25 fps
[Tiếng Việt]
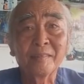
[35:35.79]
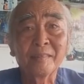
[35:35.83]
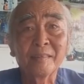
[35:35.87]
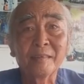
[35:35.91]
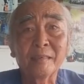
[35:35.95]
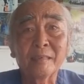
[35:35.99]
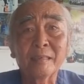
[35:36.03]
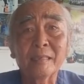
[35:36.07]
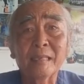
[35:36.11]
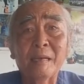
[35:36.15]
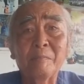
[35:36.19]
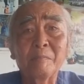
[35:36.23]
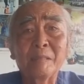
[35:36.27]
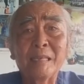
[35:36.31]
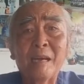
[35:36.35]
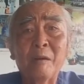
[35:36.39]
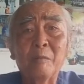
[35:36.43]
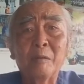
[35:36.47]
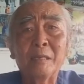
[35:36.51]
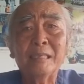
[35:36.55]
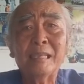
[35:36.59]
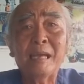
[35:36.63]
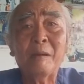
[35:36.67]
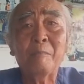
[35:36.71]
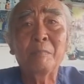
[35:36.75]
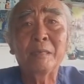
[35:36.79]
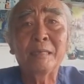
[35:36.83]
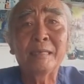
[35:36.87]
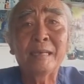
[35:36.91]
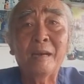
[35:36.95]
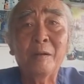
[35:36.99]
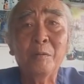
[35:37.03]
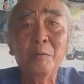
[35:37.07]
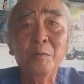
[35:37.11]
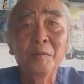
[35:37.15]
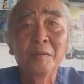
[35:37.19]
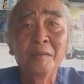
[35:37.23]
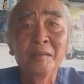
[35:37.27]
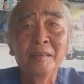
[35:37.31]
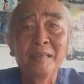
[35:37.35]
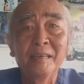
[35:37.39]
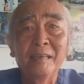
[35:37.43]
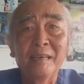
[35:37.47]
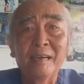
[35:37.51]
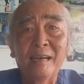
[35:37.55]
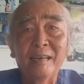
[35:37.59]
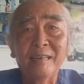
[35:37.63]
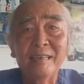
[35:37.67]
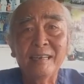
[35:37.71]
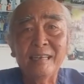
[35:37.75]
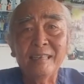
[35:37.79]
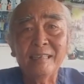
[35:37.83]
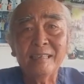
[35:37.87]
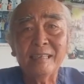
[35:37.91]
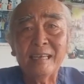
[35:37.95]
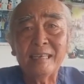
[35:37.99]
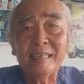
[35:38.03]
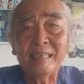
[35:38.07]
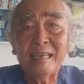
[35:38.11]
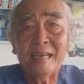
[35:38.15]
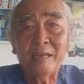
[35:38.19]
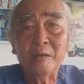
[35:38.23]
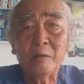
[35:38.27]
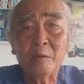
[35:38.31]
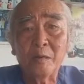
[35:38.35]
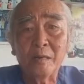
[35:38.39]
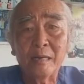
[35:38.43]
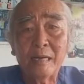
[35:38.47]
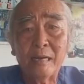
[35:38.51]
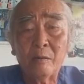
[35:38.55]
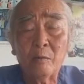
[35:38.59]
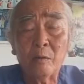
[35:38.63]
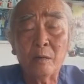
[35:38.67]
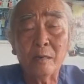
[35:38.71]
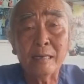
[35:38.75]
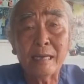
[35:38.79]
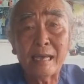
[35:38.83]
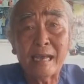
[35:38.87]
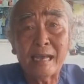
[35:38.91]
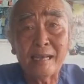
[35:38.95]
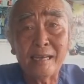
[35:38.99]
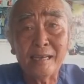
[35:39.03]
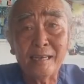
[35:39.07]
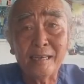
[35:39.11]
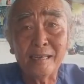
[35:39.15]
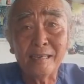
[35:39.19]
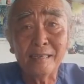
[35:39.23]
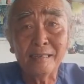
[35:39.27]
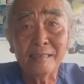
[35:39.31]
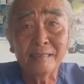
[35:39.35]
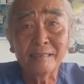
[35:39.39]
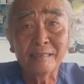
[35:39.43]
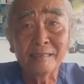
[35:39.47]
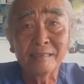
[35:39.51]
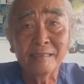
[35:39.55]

rồi ừ, làm sao cái tâm mình đâu ở đây thầy dạy gọn gàng gọn gàng hơn